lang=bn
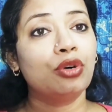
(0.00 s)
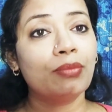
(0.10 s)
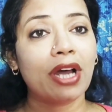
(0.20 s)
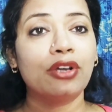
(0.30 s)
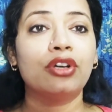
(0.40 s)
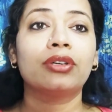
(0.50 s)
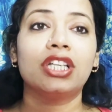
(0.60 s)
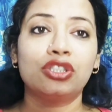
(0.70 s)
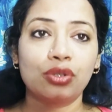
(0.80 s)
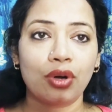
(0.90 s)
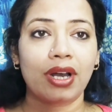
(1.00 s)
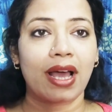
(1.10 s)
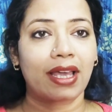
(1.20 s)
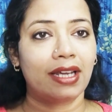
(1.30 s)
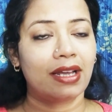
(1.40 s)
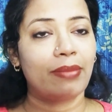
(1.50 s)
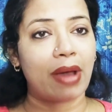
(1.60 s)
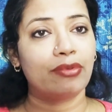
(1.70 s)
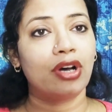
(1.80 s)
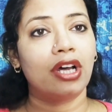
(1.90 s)
ঘুমানোর কিছুক্ষণ আগে এটা
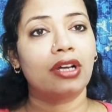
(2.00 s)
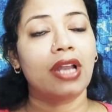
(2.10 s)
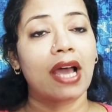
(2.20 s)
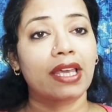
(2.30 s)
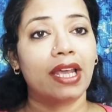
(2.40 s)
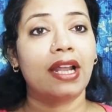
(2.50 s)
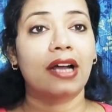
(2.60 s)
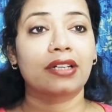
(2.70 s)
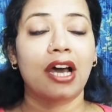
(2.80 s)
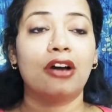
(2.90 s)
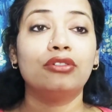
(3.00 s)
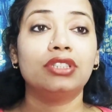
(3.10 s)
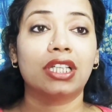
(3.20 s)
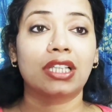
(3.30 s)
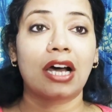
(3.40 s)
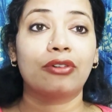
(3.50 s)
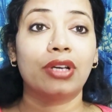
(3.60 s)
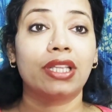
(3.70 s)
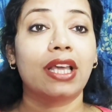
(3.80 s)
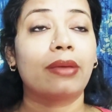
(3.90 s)
ব্যবহার লাগিয়ে নাও
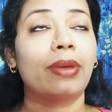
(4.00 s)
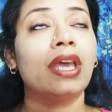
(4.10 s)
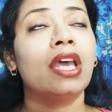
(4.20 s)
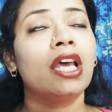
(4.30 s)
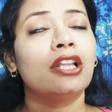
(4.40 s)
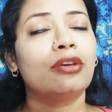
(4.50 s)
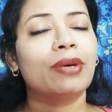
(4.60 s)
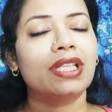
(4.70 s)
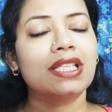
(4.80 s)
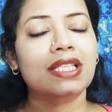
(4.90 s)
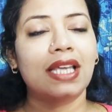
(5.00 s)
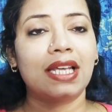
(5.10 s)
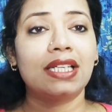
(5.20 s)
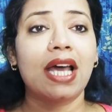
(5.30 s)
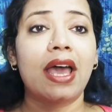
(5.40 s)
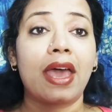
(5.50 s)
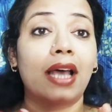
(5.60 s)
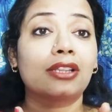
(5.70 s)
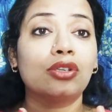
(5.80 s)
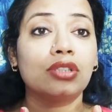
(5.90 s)
তাহলে দেখবে তোমাদের স্কিনটা
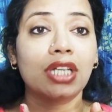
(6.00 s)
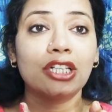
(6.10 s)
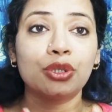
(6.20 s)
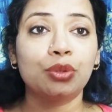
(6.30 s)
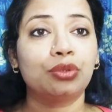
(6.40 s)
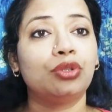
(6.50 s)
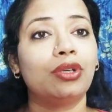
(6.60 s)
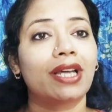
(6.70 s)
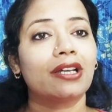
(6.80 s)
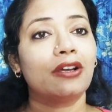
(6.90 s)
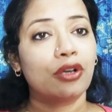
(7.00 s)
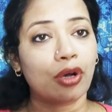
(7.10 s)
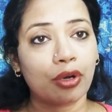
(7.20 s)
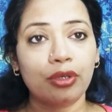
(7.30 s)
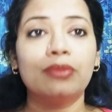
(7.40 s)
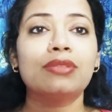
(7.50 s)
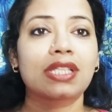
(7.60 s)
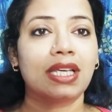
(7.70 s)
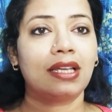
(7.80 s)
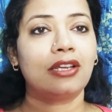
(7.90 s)
এতটা সুন্দর একটা নরম
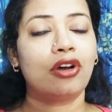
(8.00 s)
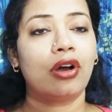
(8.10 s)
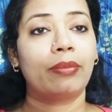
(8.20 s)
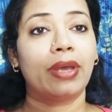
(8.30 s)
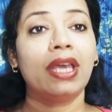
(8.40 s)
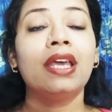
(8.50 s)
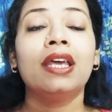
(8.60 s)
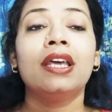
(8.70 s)
স্কিন হবে